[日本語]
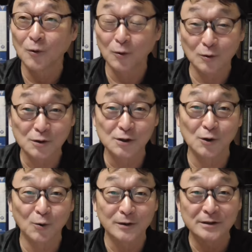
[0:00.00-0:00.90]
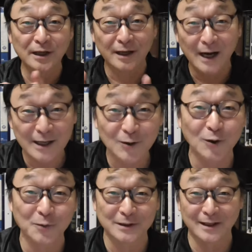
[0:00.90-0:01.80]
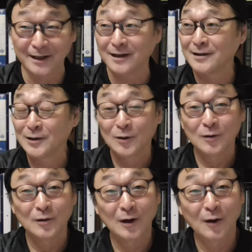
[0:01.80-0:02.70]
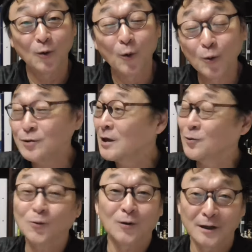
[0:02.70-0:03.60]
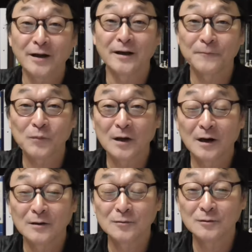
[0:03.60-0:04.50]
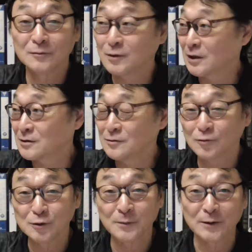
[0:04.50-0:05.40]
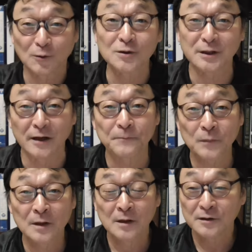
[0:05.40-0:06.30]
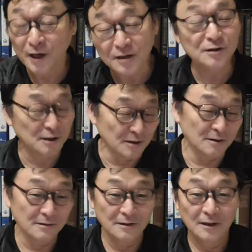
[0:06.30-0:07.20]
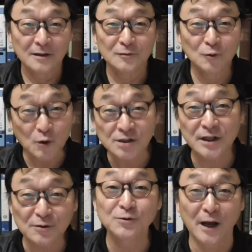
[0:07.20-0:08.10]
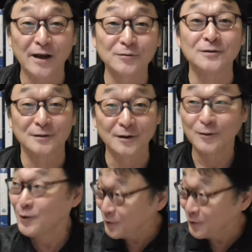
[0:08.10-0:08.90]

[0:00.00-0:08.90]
高校の授業終わって家帰ろう思ったら、女の子がね、あの、私の車のとこ来て、ケンジ、乗してくれ言うんですね。え